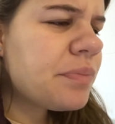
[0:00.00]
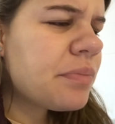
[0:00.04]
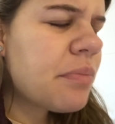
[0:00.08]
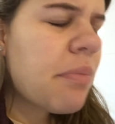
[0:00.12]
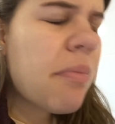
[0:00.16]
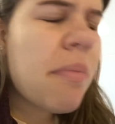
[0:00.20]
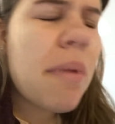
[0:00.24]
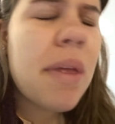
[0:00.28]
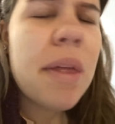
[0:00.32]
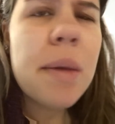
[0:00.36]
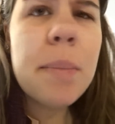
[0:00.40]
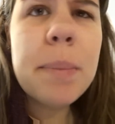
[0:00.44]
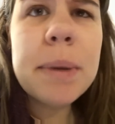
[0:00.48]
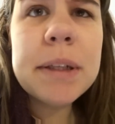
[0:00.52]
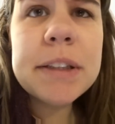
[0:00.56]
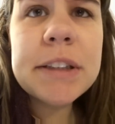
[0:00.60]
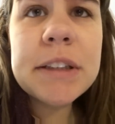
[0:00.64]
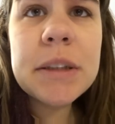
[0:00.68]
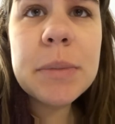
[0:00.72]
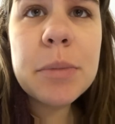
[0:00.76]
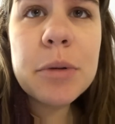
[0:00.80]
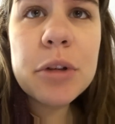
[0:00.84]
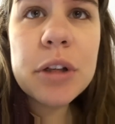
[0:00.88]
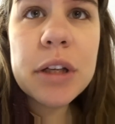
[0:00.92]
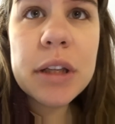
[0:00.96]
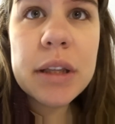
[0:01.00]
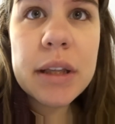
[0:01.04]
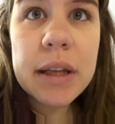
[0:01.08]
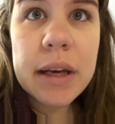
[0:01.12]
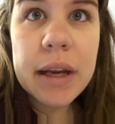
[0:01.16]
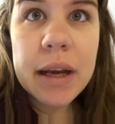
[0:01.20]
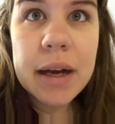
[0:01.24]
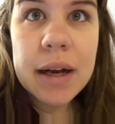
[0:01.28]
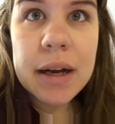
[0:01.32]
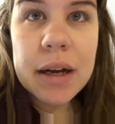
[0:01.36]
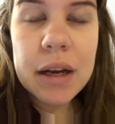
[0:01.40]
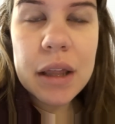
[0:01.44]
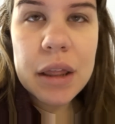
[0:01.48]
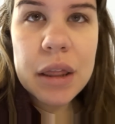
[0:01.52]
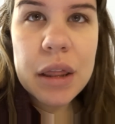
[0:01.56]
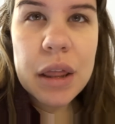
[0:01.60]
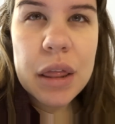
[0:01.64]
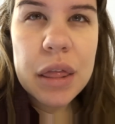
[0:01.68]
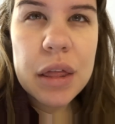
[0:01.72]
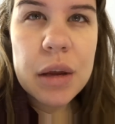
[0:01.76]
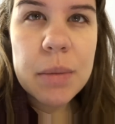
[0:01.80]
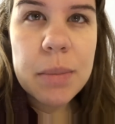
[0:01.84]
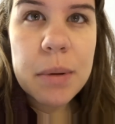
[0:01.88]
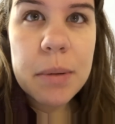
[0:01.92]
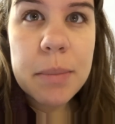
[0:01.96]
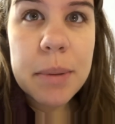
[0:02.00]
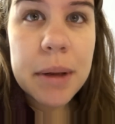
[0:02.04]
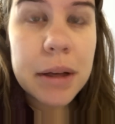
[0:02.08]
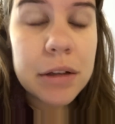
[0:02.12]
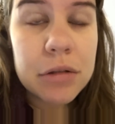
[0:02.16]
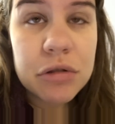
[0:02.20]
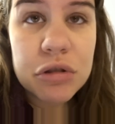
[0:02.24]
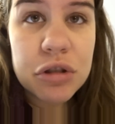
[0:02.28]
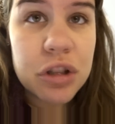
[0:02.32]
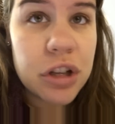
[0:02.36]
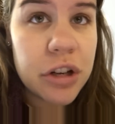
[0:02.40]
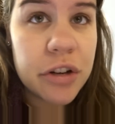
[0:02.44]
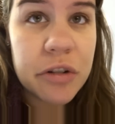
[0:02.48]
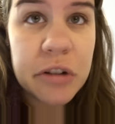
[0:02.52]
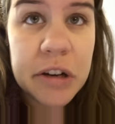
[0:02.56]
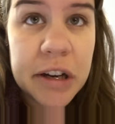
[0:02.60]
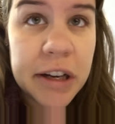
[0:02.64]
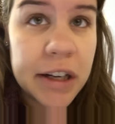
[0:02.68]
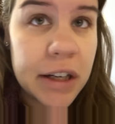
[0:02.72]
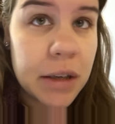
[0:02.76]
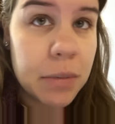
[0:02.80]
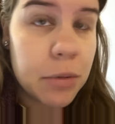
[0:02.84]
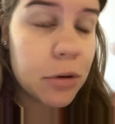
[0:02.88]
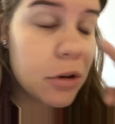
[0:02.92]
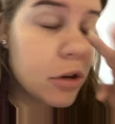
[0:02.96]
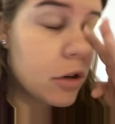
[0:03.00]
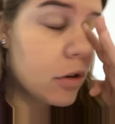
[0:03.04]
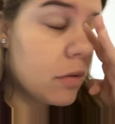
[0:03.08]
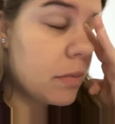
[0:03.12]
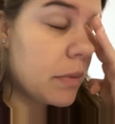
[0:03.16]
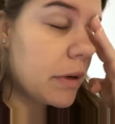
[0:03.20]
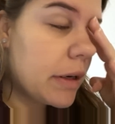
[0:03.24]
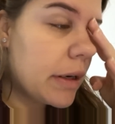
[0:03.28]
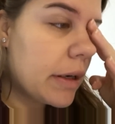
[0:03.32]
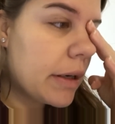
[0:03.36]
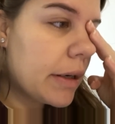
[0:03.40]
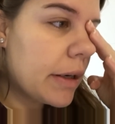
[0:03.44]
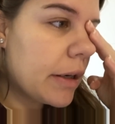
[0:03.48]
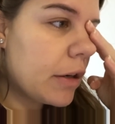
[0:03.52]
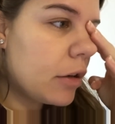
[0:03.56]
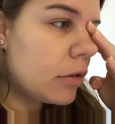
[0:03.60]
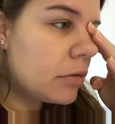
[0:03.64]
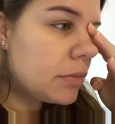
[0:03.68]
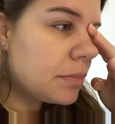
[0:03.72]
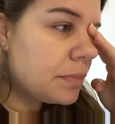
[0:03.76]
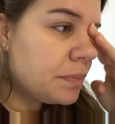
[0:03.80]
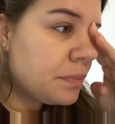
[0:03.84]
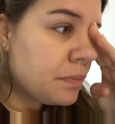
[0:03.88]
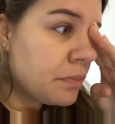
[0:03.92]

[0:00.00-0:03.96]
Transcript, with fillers: me desperté porque tenía ganas de hacer pipí, no sé qué hora era porque no miré el reloj.